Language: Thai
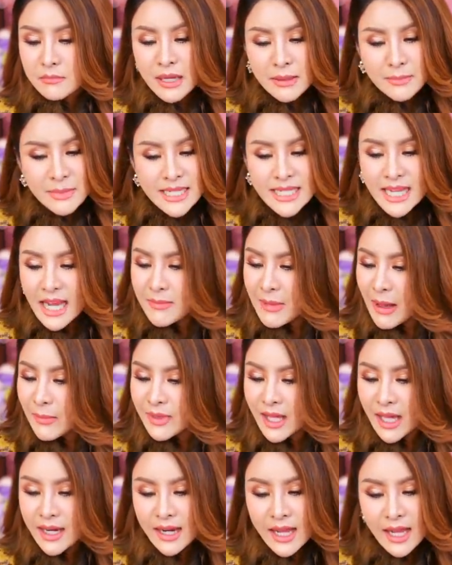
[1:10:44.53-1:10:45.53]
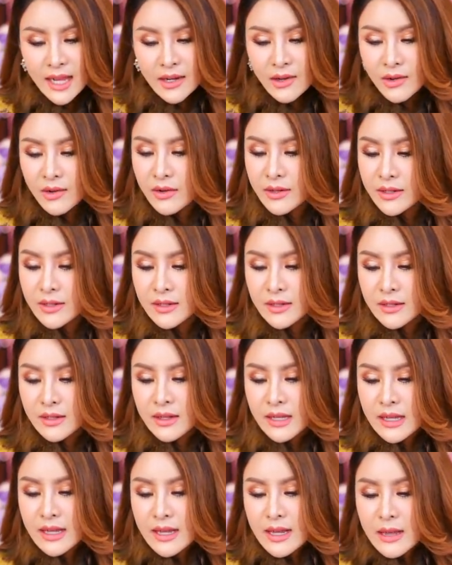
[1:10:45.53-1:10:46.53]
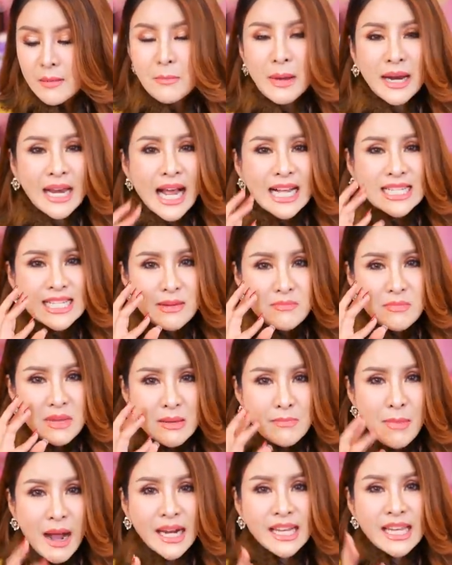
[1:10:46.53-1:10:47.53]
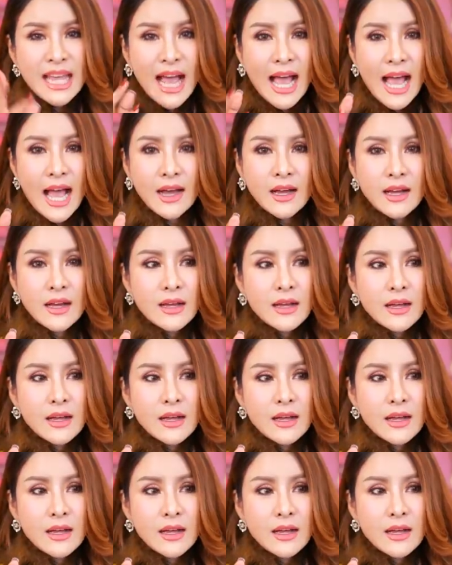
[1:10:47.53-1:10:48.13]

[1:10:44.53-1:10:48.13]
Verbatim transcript: มันไม่ใช่แบบนั้นแน่นอนมันอาจจะมีบางอย่าง